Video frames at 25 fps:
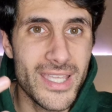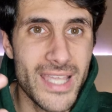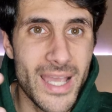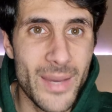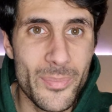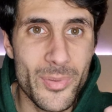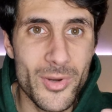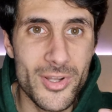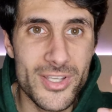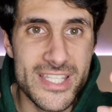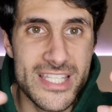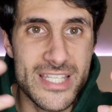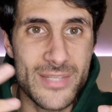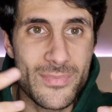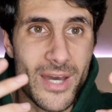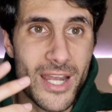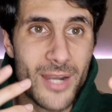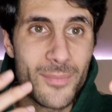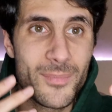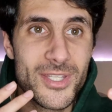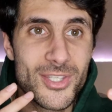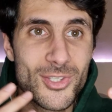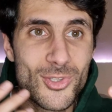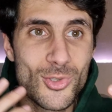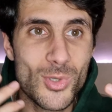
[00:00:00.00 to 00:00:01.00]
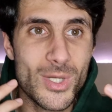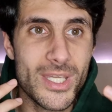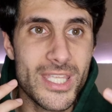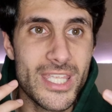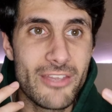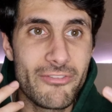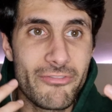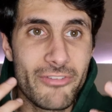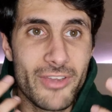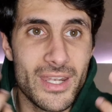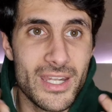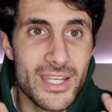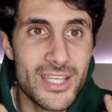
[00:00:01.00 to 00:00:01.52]
aqui a aproximar-me e estou
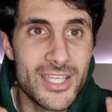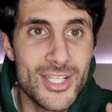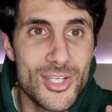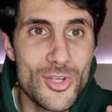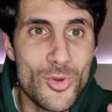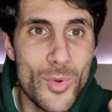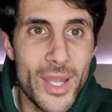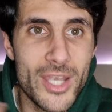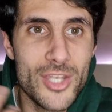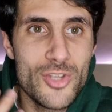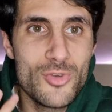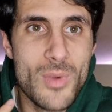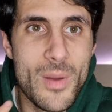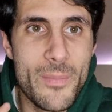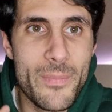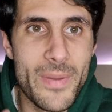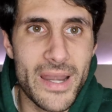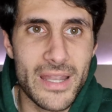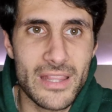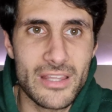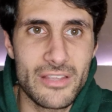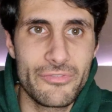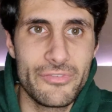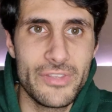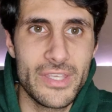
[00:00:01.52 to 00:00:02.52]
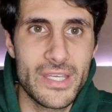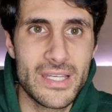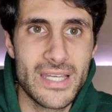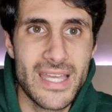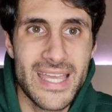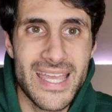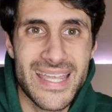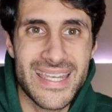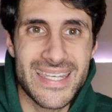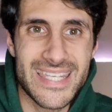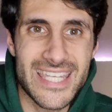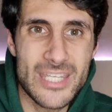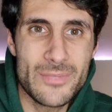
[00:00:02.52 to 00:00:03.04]
aqui a ver que não há nenhuma parte que fique
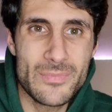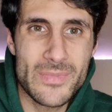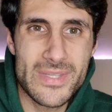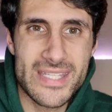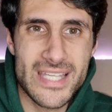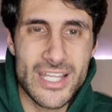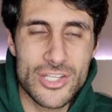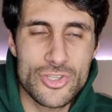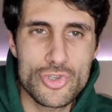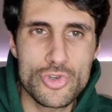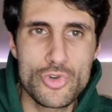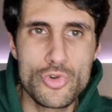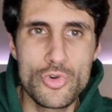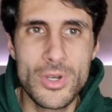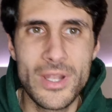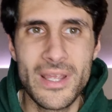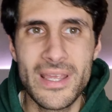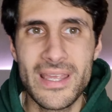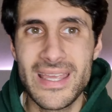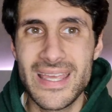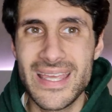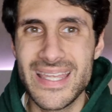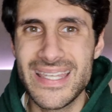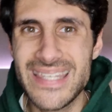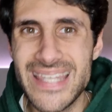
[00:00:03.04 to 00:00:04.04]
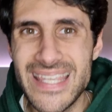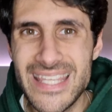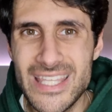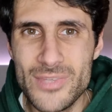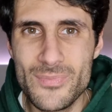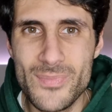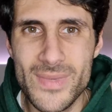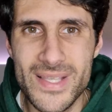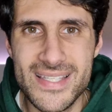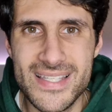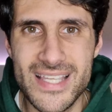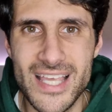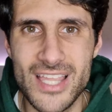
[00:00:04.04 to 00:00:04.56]
nem demasiado escura, nem
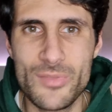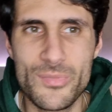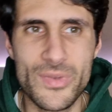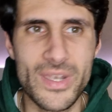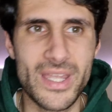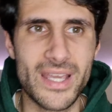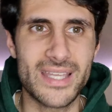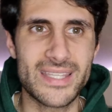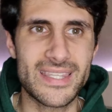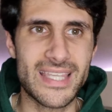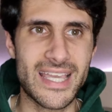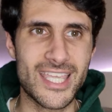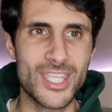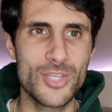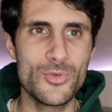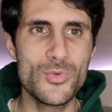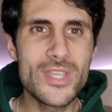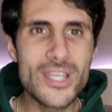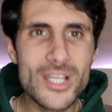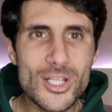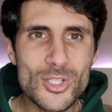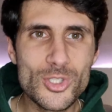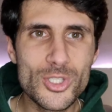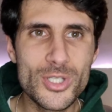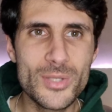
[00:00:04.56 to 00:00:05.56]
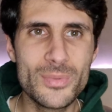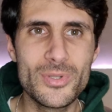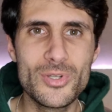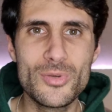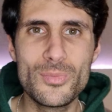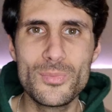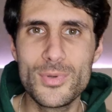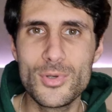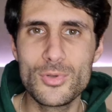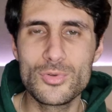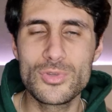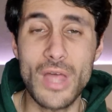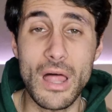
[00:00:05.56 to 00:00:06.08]
demasiado branca. Está aqui um
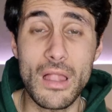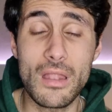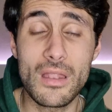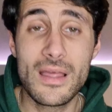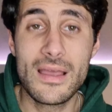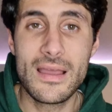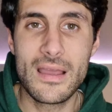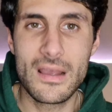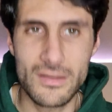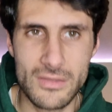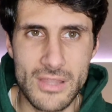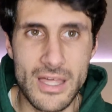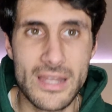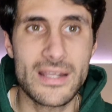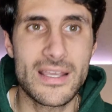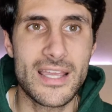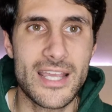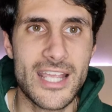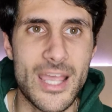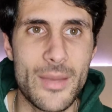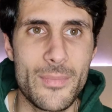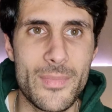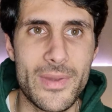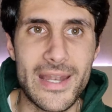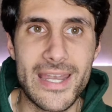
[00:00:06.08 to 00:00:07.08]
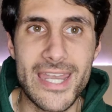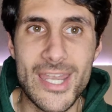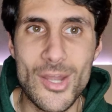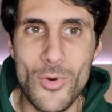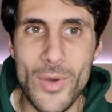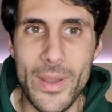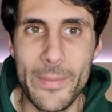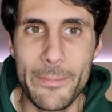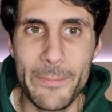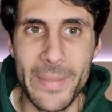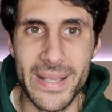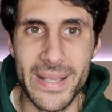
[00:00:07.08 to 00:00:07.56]
equilíbrio brutal. Claro que a câmera não é